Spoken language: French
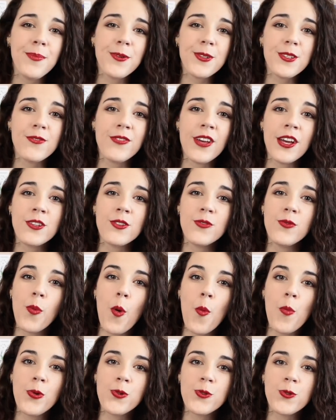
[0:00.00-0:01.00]
pour ce faire, je vous
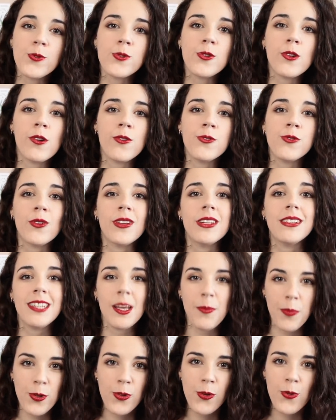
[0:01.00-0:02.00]
propose qu'on se lance sur les
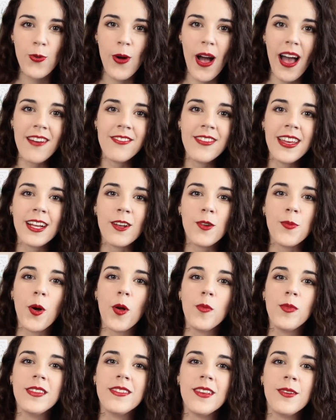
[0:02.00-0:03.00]
chapeaux de roue avec le
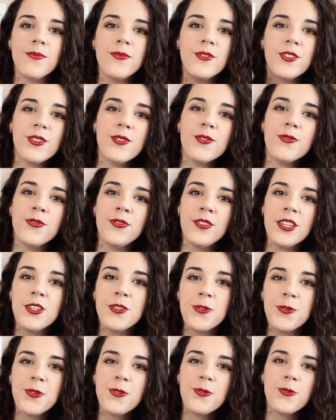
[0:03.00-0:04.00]
premier tome de
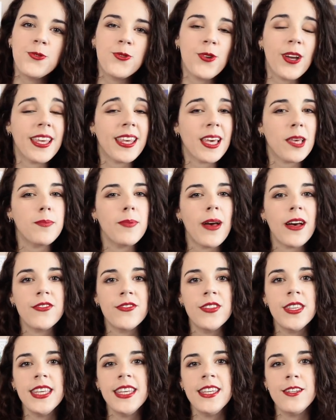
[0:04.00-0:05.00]
Vichous, toujours écrit par
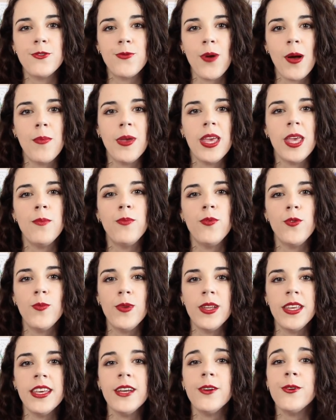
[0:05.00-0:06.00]
V.I. Schwab et
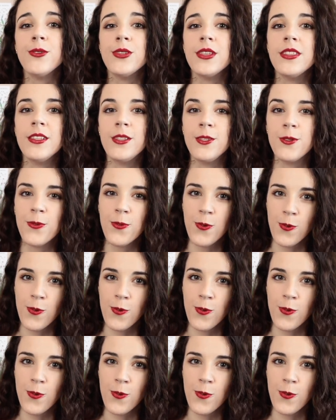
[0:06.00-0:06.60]
publié aux éditions